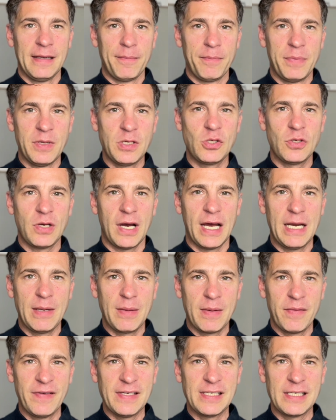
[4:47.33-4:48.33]
bis zu einem
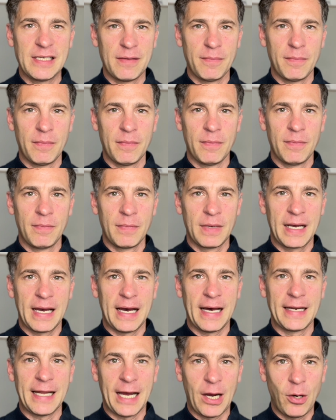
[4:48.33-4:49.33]
gewissen mm,
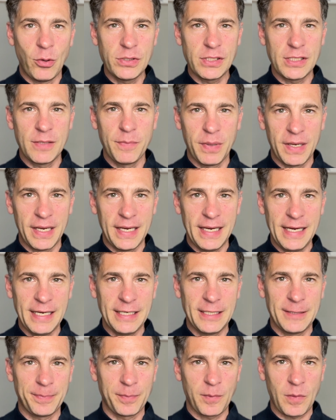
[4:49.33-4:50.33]
Grad
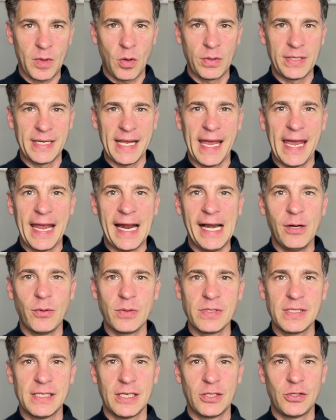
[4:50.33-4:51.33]
ausgeprägt und der hält
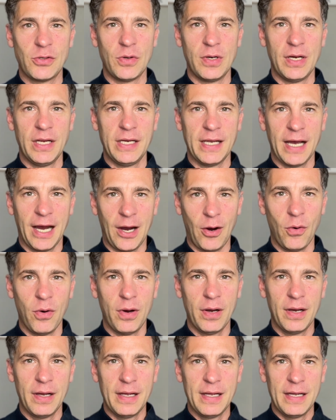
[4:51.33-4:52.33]
uns natürlich
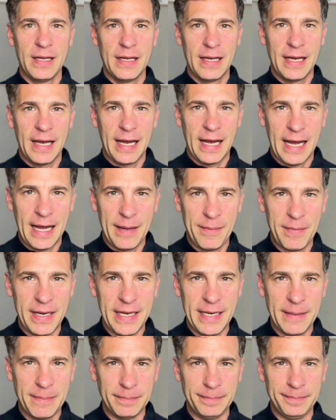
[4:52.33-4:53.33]
auch am
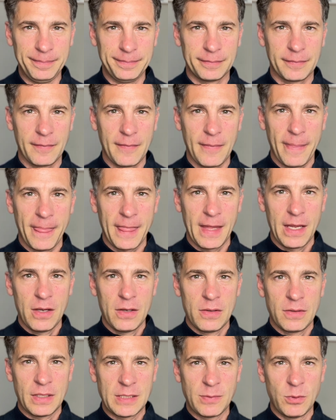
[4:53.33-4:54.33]
Leben.
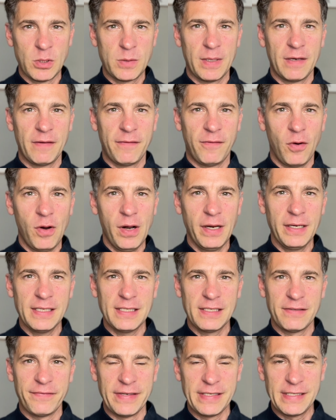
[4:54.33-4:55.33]
Jetzt muss man
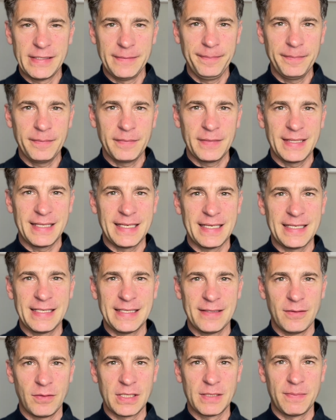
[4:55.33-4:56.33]
Folgendes wissen, dass,
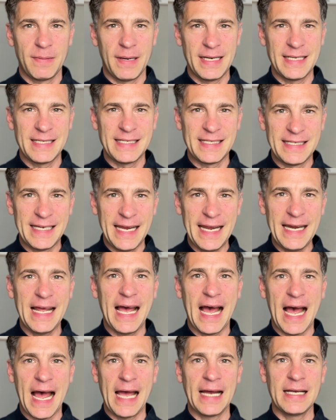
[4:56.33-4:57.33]
und zwar, dass
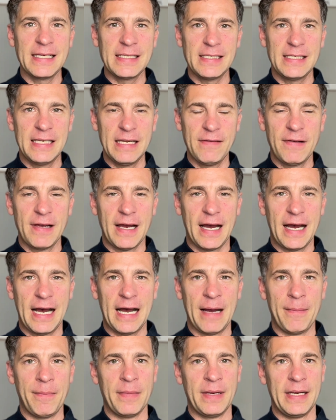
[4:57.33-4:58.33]
jede Angst, die wir
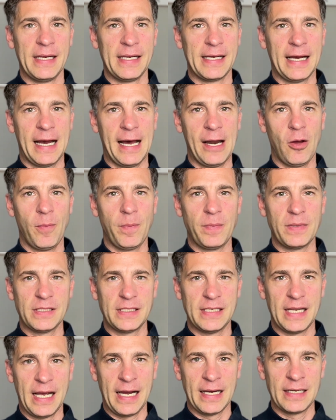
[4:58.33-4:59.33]
haben, egal ob das
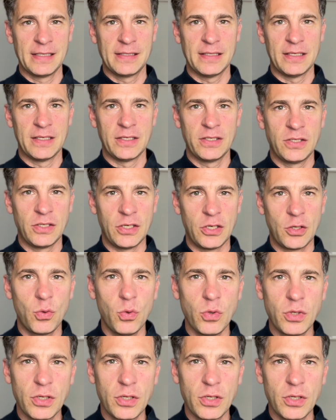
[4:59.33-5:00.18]
die Angst ist, nicht gut